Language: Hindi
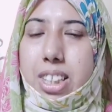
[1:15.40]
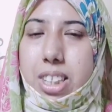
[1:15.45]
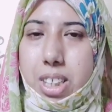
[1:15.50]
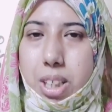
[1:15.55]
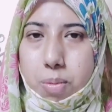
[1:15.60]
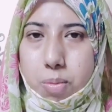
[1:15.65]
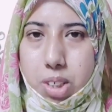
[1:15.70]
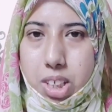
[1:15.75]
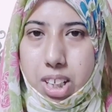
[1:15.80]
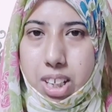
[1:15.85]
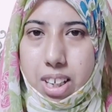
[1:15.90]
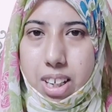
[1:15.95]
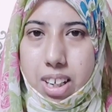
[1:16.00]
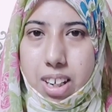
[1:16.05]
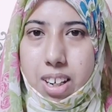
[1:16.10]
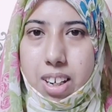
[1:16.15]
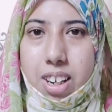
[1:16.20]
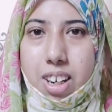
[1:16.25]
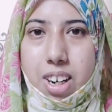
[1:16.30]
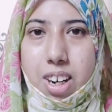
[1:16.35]
समझिएगा
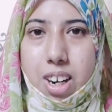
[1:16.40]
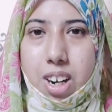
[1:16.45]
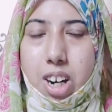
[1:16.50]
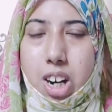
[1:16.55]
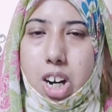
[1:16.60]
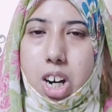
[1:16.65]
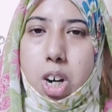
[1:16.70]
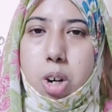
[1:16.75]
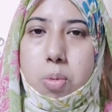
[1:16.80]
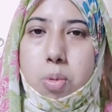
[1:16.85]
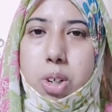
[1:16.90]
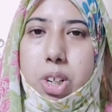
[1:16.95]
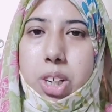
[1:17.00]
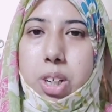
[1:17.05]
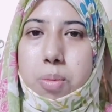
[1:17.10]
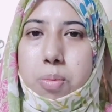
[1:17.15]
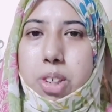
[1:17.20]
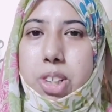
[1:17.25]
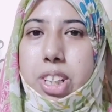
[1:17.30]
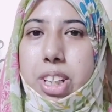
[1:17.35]
और मुझे
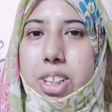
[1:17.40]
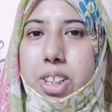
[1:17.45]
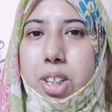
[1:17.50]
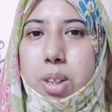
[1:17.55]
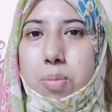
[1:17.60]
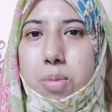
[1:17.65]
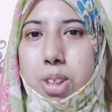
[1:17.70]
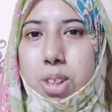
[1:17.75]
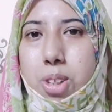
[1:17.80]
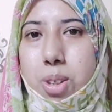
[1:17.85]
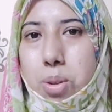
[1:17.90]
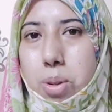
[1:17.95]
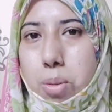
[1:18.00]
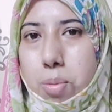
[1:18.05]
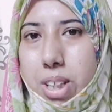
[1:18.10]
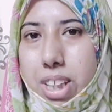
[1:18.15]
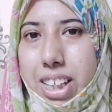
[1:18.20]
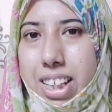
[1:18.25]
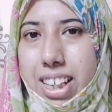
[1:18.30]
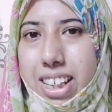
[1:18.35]
कमेंट सेक्शन में ज़रूर
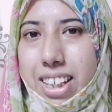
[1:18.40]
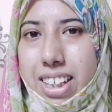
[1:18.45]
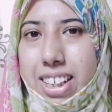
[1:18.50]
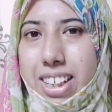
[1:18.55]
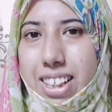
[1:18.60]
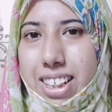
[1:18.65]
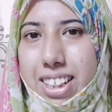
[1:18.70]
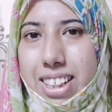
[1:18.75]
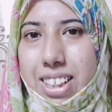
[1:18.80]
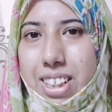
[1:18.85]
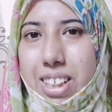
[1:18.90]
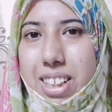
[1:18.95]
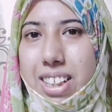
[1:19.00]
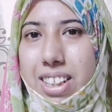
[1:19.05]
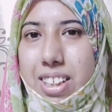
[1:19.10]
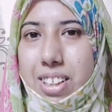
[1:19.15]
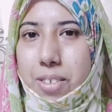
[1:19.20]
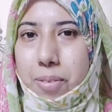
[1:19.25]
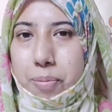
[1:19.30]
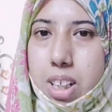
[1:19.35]
बताइएगा ठीक है जी
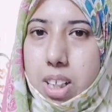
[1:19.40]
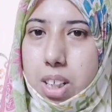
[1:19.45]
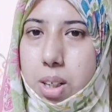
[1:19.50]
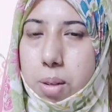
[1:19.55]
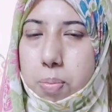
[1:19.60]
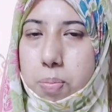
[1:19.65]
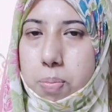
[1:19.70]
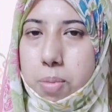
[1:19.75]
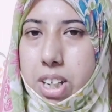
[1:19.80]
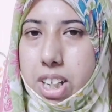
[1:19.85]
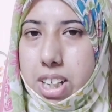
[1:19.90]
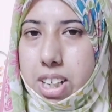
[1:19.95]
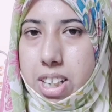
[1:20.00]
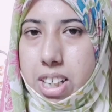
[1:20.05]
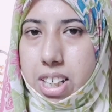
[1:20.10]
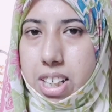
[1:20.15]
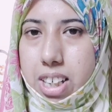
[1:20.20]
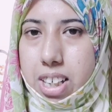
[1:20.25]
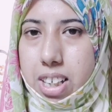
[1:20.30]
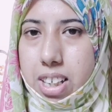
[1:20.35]
कंप्लीट
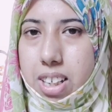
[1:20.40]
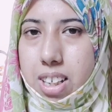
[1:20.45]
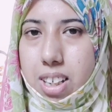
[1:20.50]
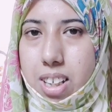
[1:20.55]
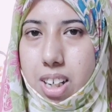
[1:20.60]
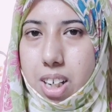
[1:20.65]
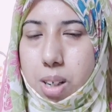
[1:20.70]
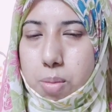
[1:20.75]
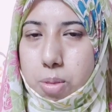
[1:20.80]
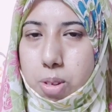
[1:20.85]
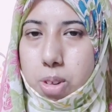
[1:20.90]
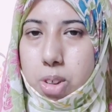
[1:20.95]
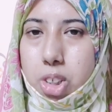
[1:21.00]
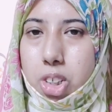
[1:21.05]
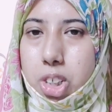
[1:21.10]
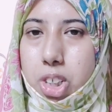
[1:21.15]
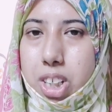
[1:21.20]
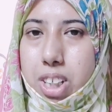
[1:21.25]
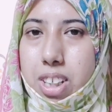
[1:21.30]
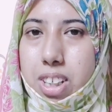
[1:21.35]
डिटेल आप लोगों से
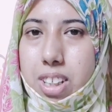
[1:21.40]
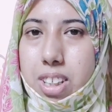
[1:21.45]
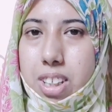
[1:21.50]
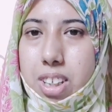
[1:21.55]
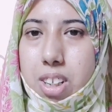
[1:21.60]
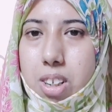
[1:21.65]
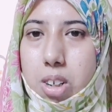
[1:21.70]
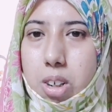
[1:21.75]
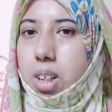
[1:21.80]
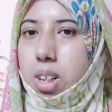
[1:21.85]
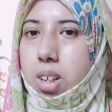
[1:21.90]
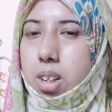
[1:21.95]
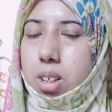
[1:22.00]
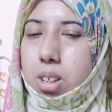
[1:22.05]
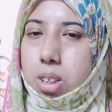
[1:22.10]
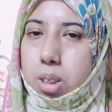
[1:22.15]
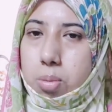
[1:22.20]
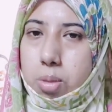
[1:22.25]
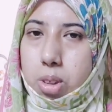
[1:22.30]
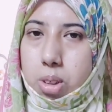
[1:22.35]
शेयर करती हूँ
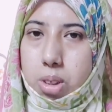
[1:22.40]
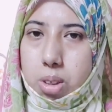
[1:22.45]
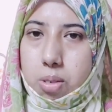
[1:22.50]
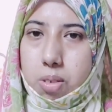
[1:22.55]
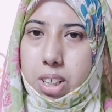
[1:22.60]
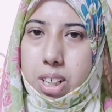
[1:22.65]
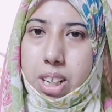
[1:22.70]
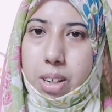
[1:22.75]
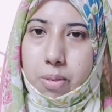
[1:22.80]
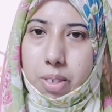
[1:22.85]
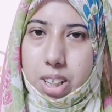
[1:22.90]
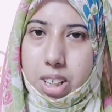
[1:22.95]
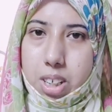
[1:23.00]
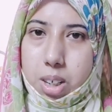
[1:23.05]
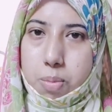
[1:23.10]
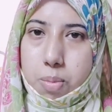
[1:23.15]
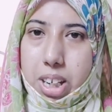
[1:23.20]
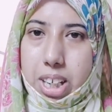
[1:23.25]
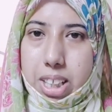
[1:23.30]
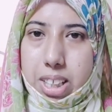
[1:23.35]
आप सर यू विल डेफिनेटली
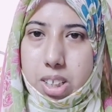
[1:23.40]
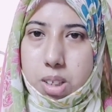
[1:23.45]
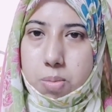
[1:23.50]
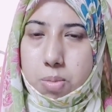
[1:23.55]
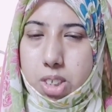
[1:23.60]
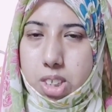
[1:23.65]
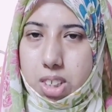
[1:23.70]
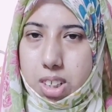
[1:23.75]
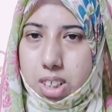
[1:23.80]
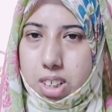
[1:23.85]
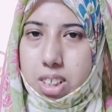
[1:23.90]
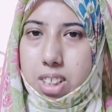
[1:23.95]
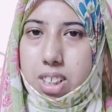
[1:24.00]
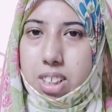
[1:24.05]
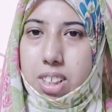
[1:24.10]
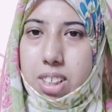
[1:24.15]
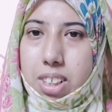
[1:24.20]
बाय दिस मसाज